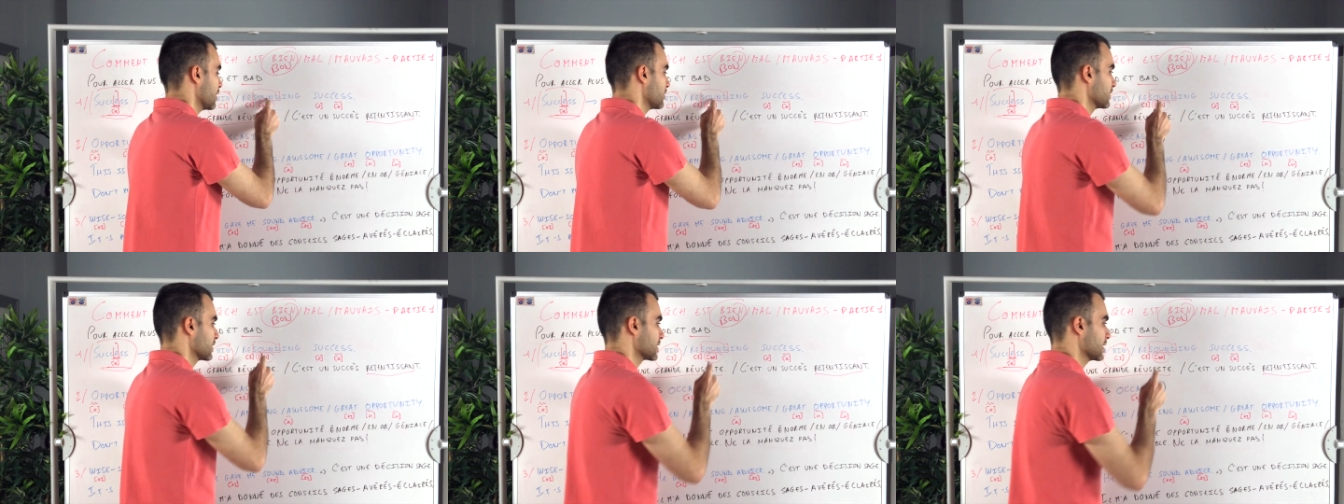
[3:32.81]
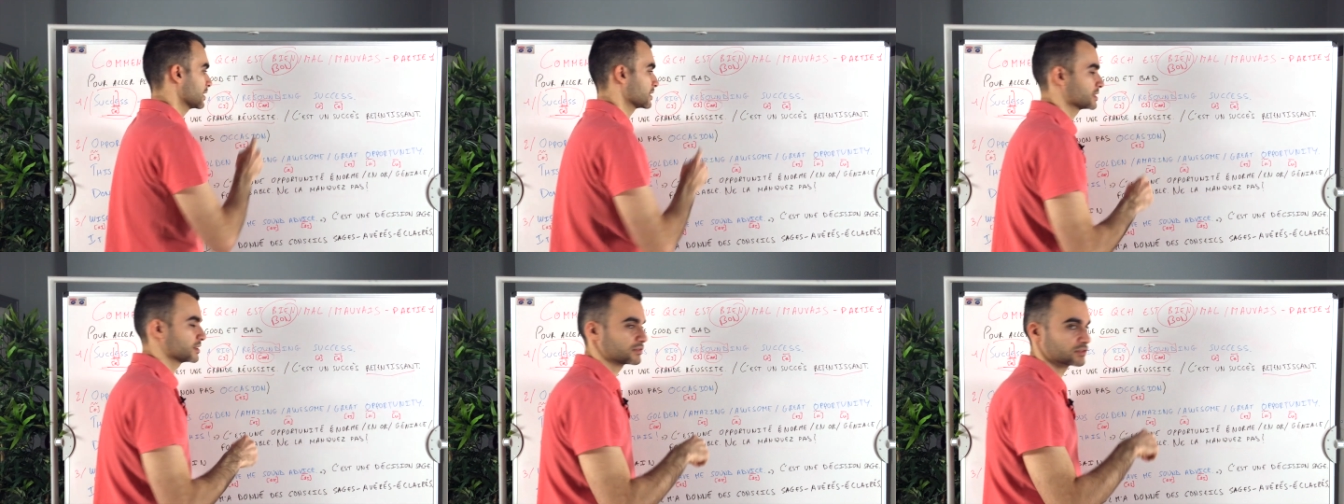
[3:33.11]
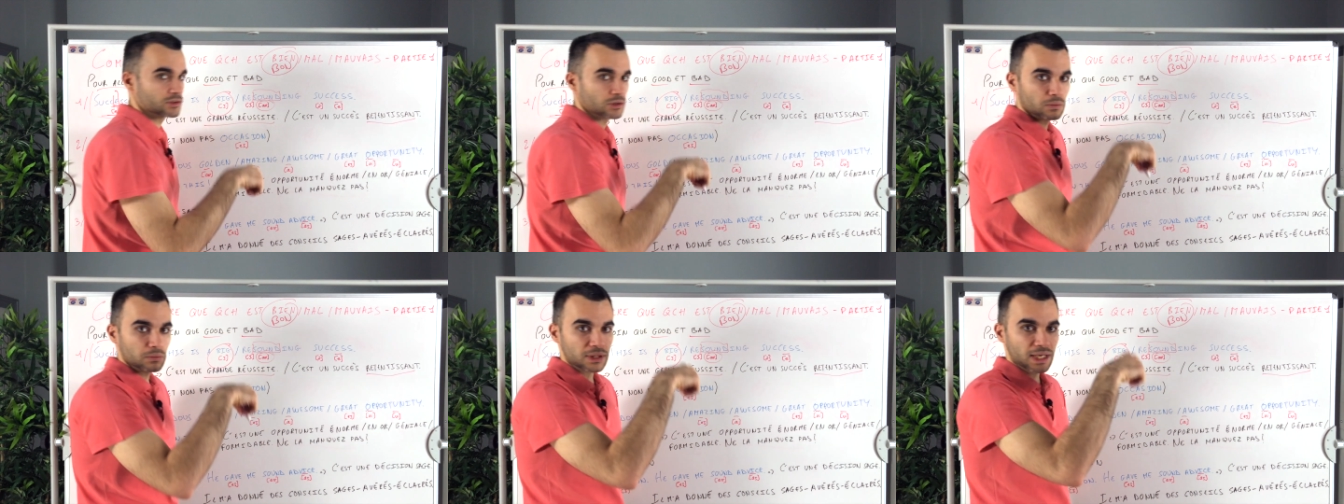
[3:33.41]
avec la
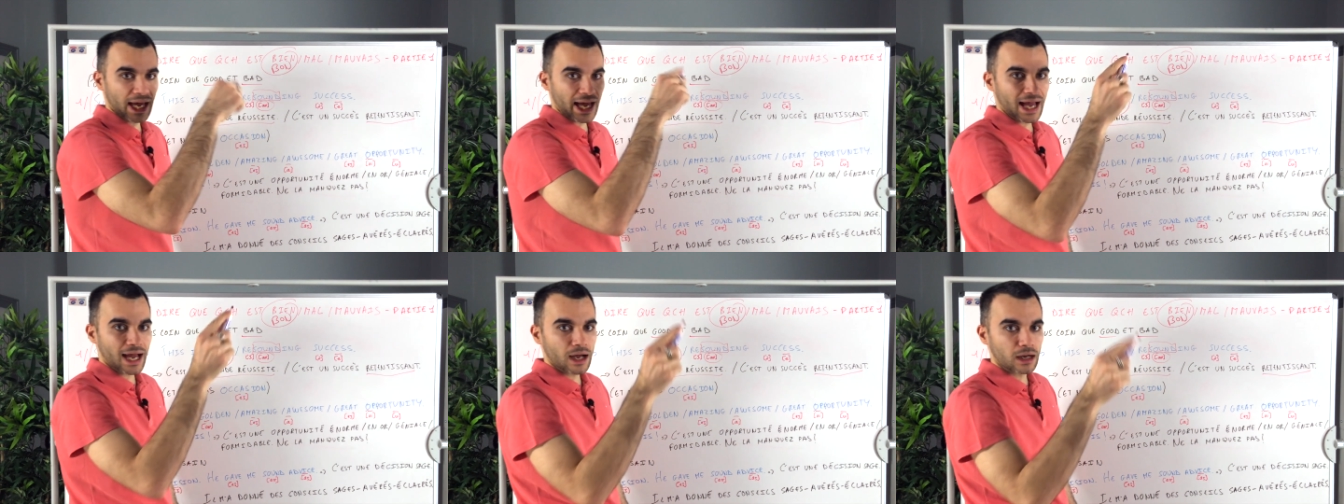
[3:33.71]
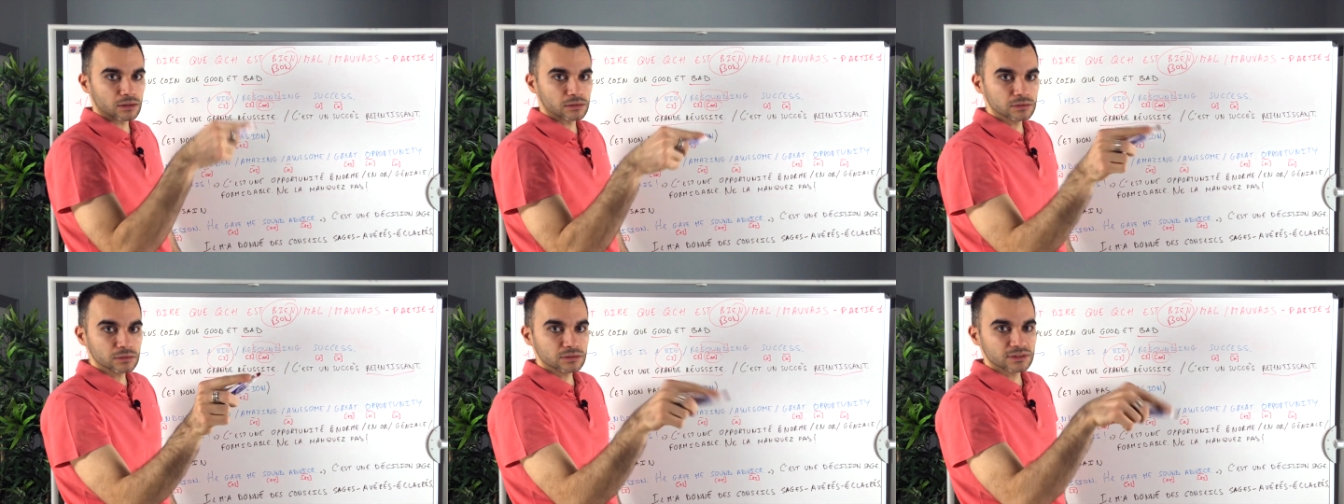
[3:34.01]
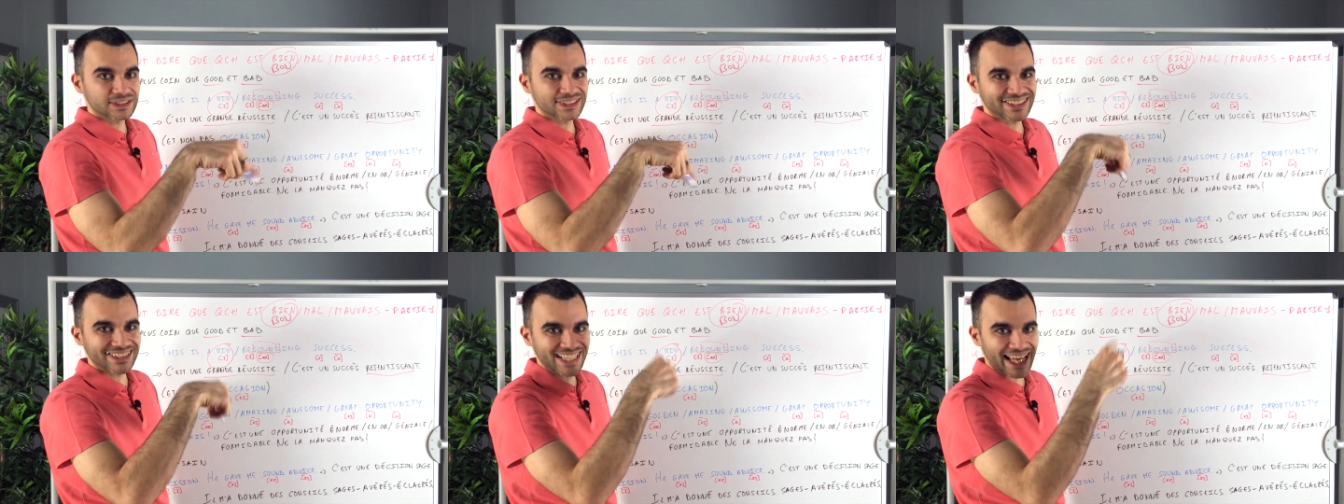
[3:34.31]
diphtongue, au
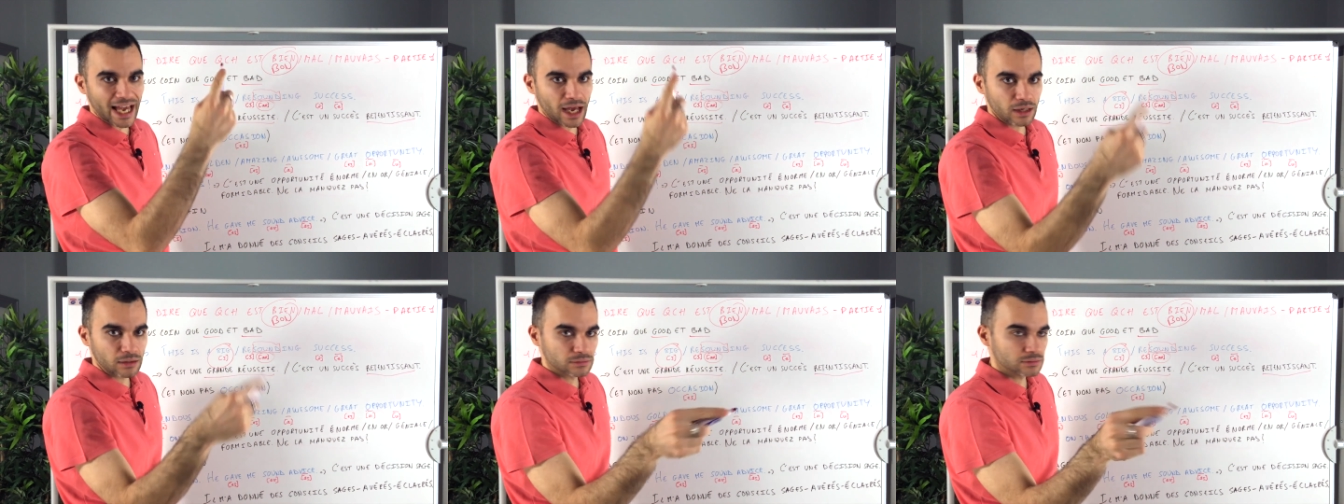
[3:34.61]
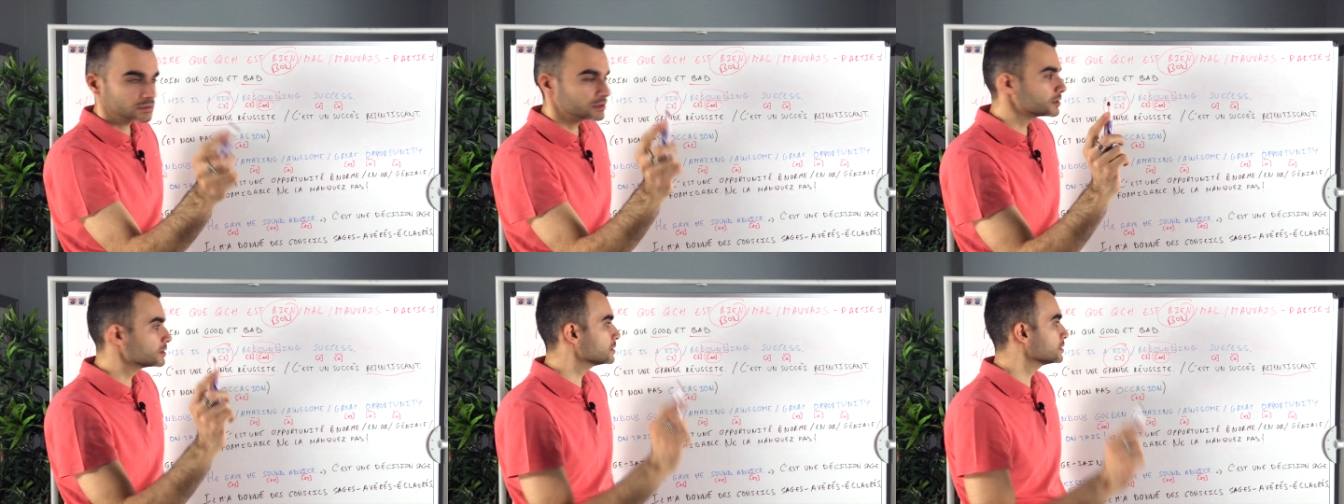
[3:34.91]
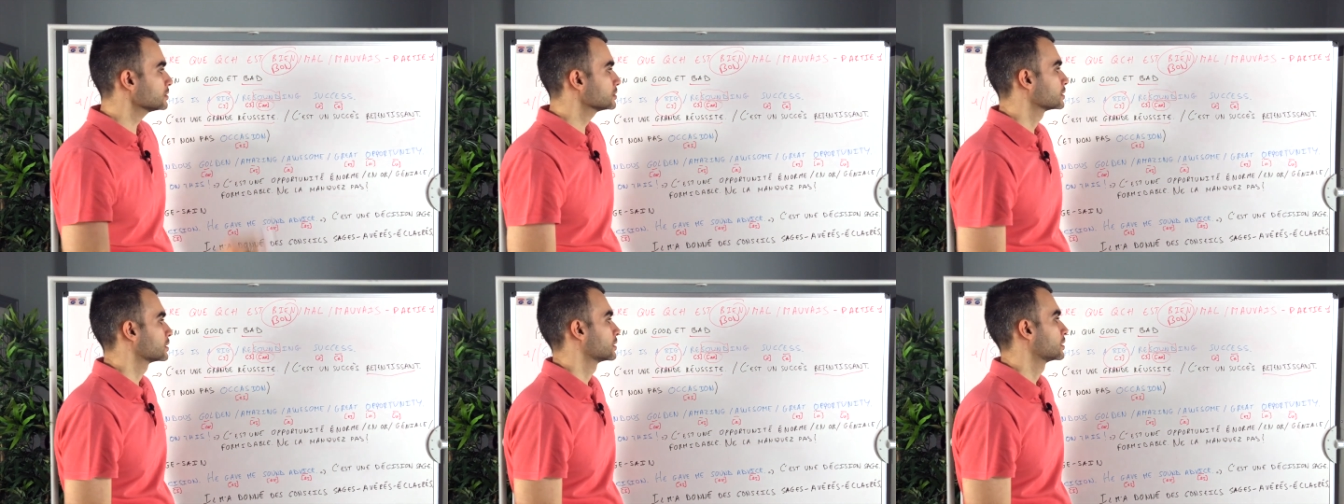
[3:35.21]
sound,